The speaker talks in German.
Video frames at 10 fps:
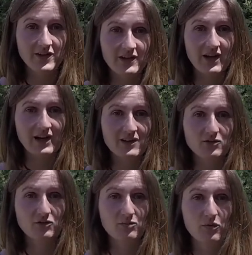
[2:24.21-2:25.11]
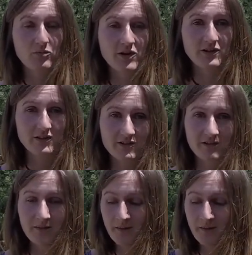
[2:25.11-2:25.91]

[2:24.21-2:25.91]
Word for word: wenn er krank ist und pummelig ist.